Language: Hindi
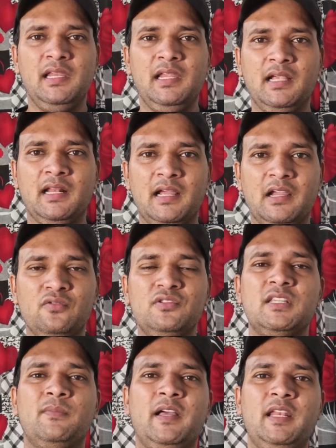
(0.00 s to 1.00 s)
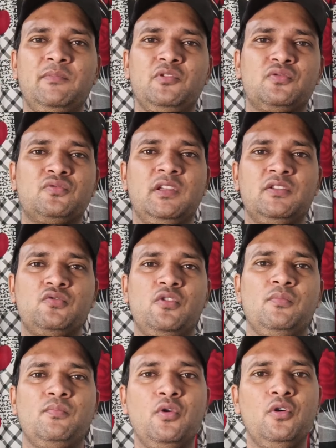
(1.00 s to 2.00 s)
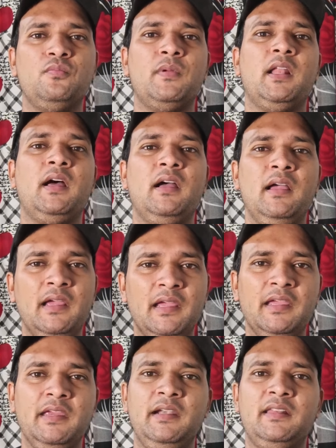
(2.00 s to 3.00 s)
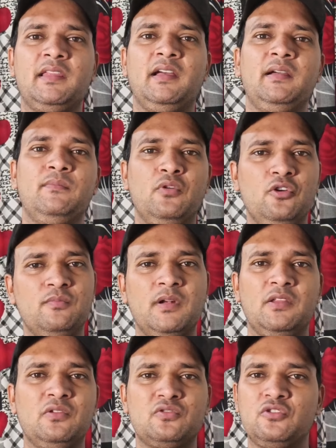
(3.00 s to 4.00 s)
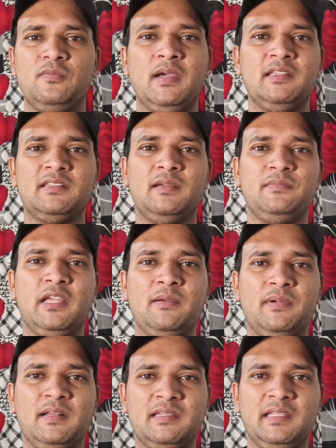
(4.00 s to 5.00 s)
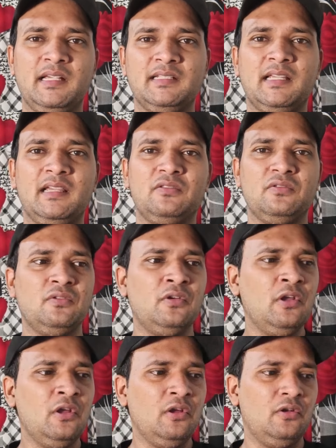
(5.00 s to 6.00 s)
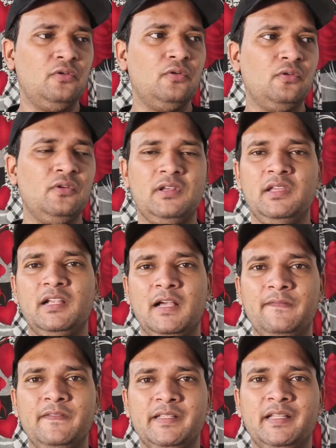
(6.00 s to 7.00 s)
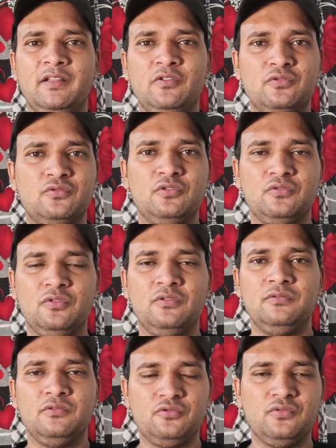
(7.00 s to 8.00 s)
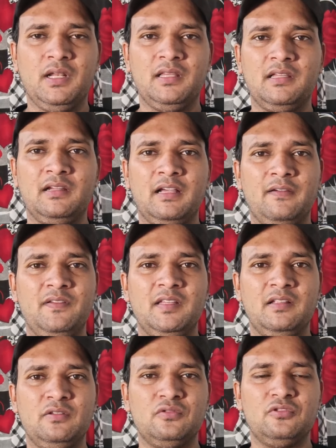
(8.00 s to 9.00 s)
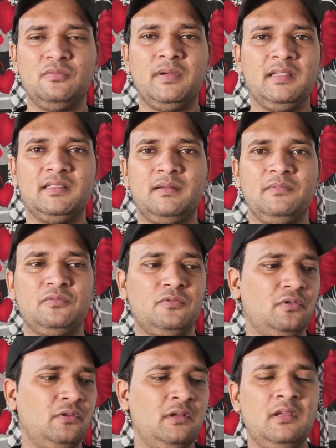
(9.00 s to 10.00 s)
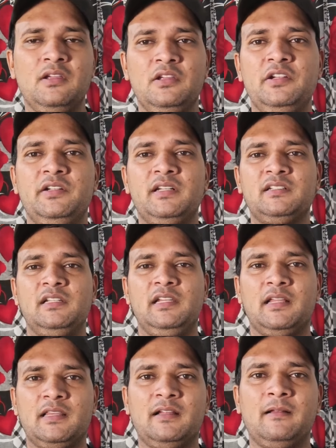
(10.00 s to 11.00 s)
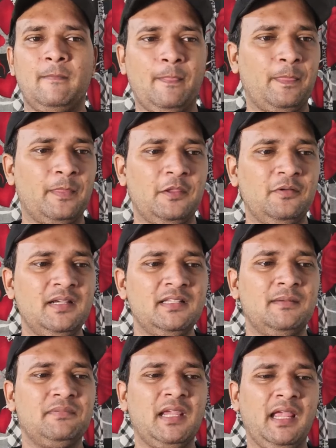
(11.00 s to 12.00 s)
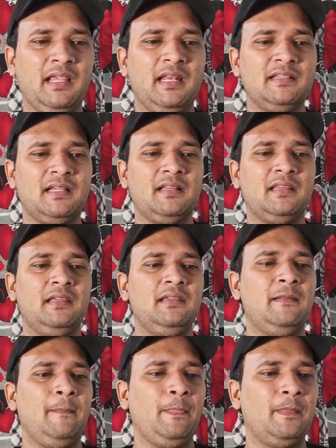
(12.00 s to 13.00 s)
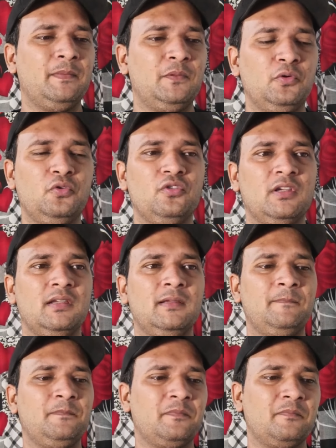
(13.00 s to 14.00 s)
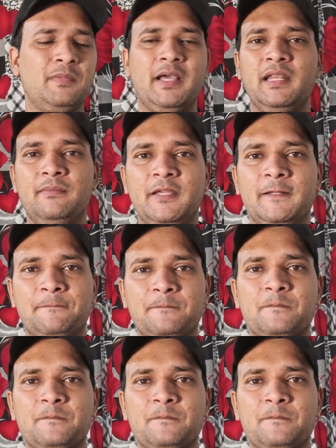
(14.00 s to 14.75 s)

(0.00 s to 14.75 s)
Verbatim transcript: लेकर आ गए उस ज़माने में दोस्तों ये सॉन्ग बहुत बड़ा हिट था बहुत बड़ा दोस्तों भाई साहब यहाँ पर देखा जाए तो लोगों ने काफ़ी ज़्यादा दोस्तों इसको सुना था काफ़ी ज़्यादा दोस्तों भाई साहब इसको इंटरेस्ट लिया था तो गाइज़ आप क्या कहना चाहते हैं दोनों के बारे में